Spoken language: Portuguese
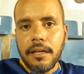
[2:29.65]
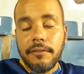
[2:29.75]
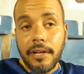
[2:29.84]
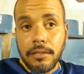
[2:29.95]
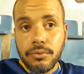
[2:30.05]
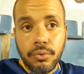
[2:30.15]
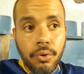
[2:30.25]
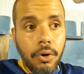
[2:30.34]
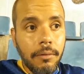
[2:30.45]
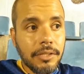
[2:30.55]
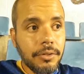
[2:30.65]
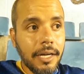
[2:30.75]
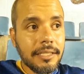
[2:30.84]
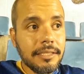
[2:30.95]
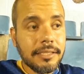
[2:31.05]
Falando do gol, uma
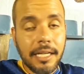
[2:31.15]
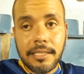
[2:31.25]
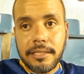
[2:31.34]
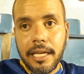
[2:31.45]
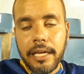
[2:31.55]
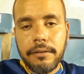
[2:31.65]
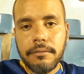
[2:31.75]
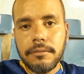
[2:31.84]
jogada de escanteio,